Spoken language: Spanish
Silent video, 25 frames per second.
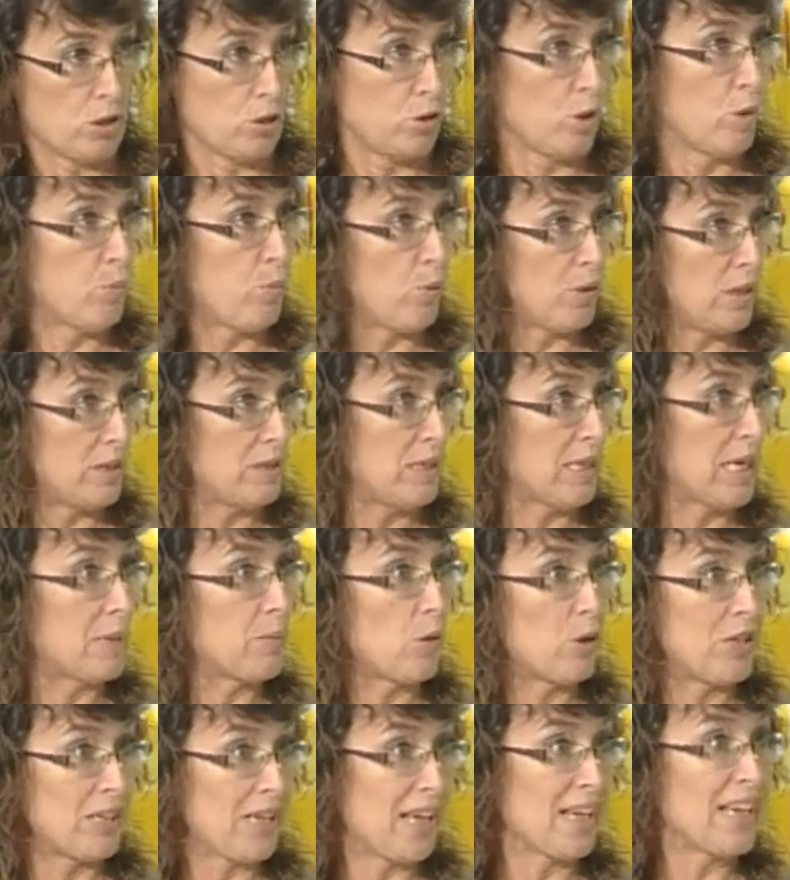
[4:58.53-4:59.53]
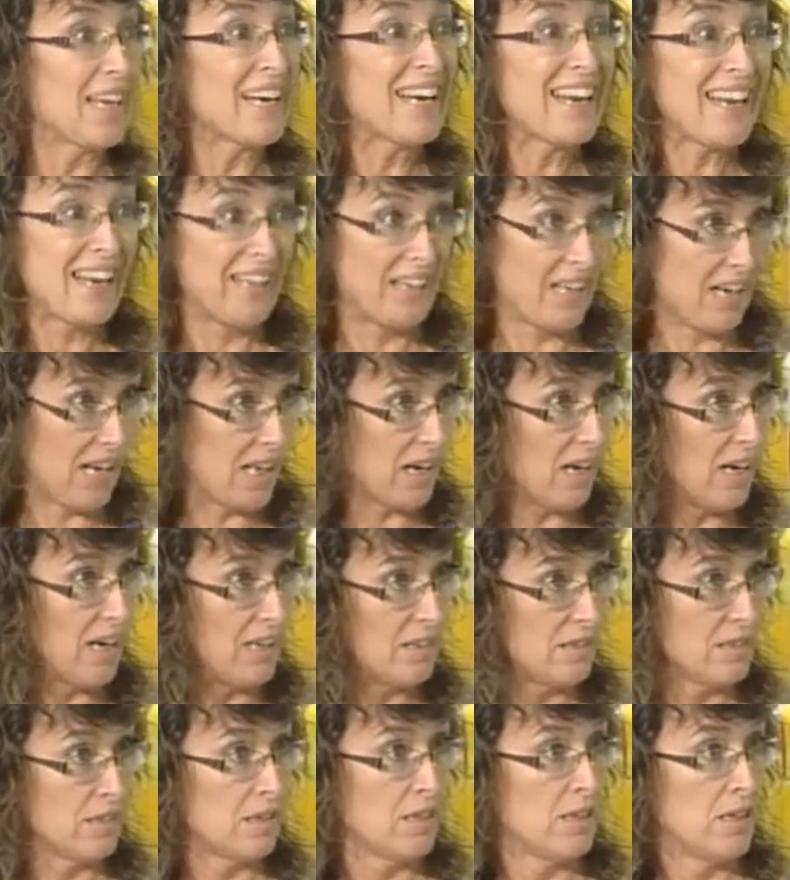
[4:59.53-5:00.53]
Eso no puede ser. La política hay que
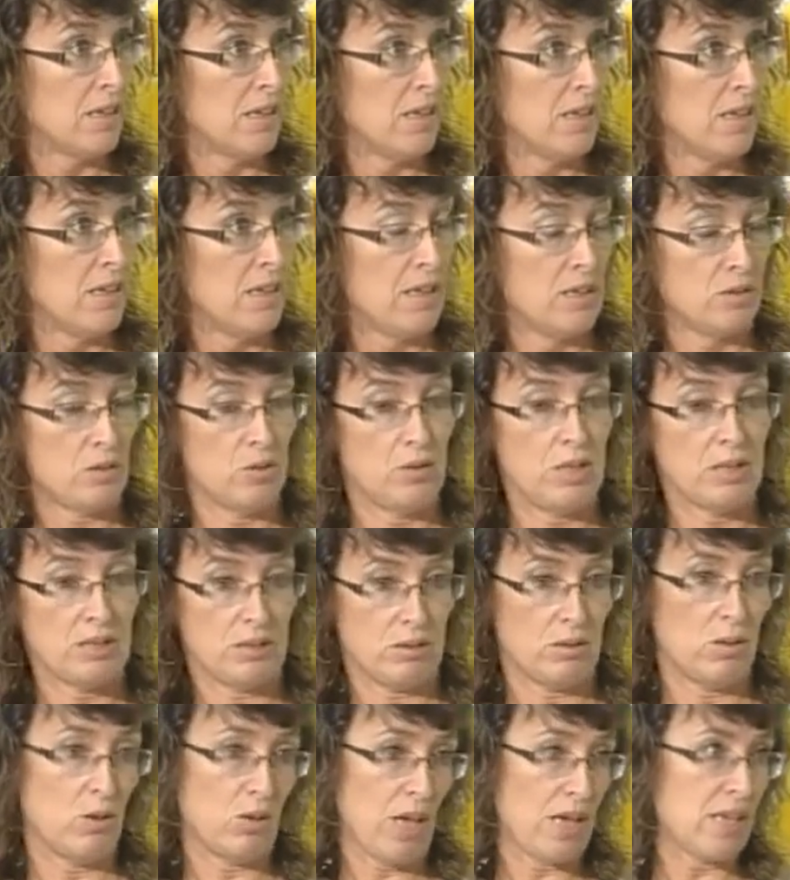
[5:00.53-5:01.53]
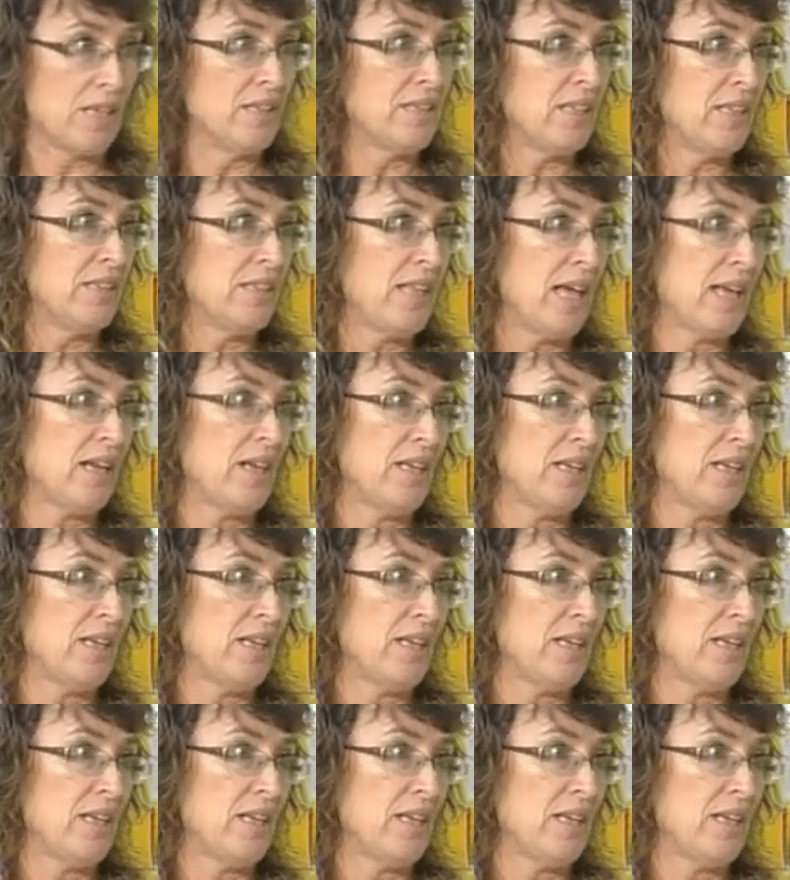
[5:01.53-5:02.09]
regenerarla. Entonces, lo que hay que intentar